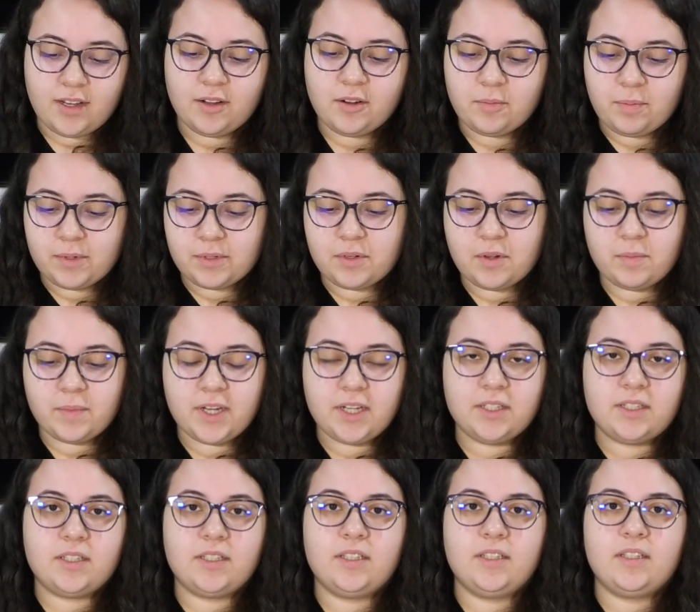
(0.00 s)
Eu
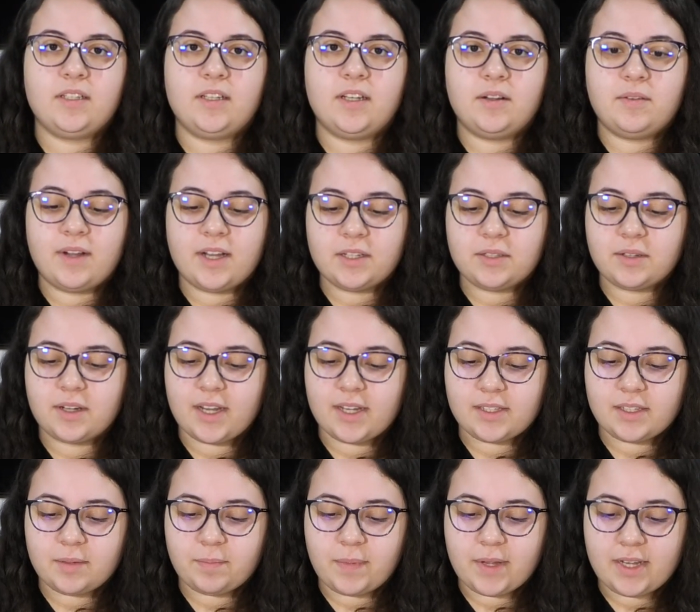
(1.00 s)
pessoalmente não acho que
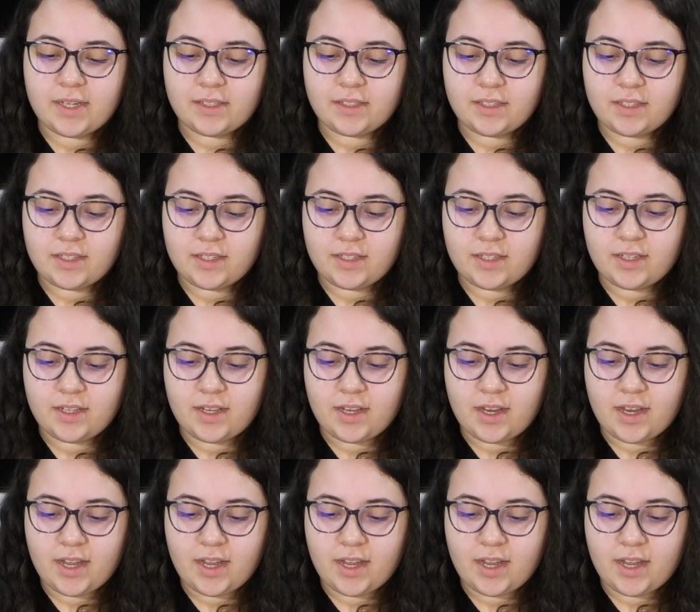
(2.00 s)
essa peça